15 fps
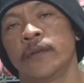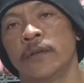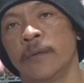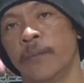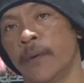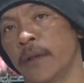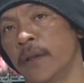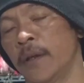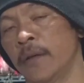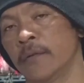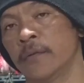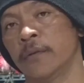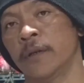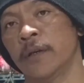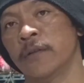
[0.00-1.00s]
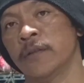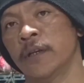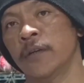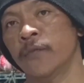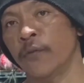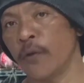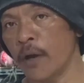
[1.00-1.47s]
seperti yang sudah saya
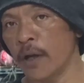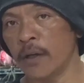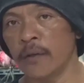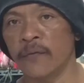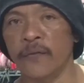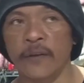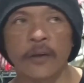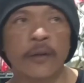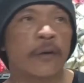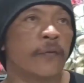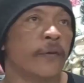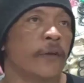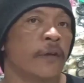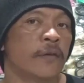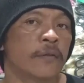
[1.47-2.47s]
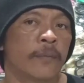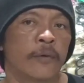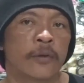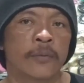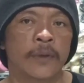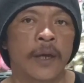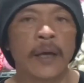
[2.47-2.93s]
infokan di video-video
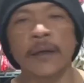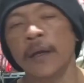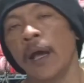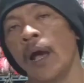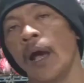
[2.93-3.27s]
sebelumnya,